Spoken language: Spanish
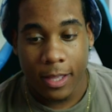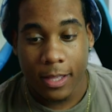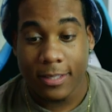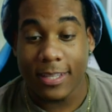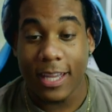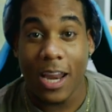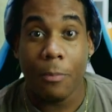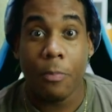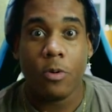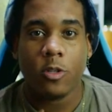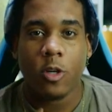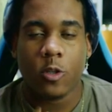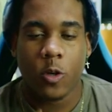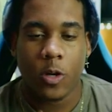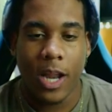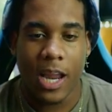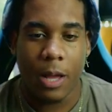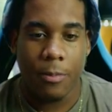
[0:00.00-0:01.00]
Se le puso
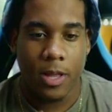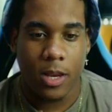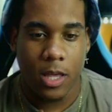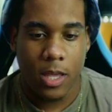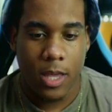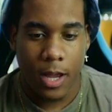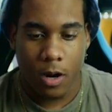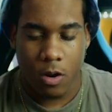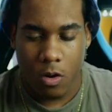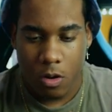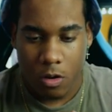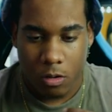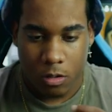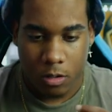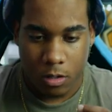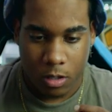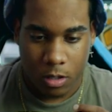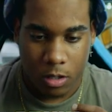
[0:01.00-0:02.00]
sola la mirilla, ¿no?
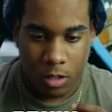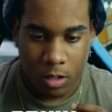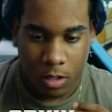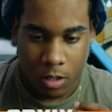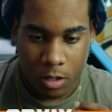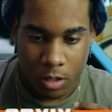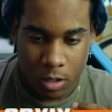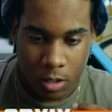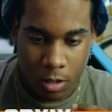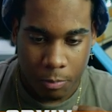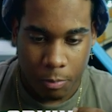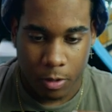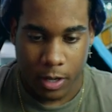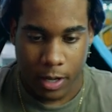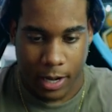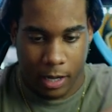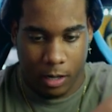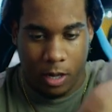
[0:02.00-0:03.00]

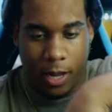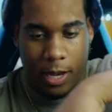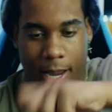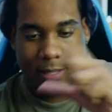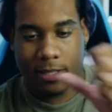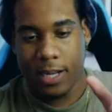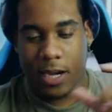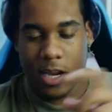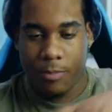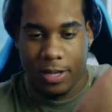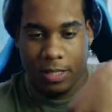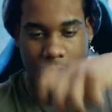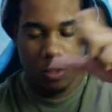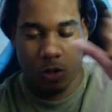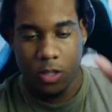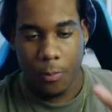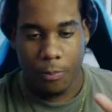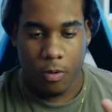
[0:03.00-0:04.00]
Porque él, hace la
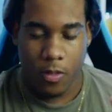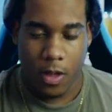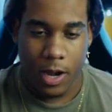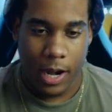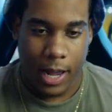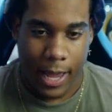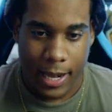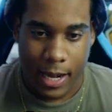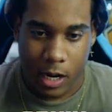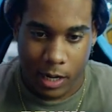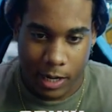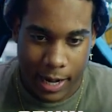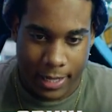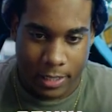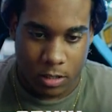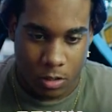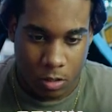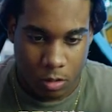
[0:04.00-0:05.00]
animación de ponerla él, el
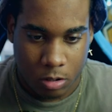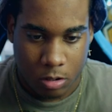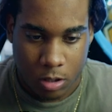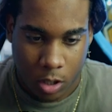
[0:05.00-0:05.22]
Glass, ¿no?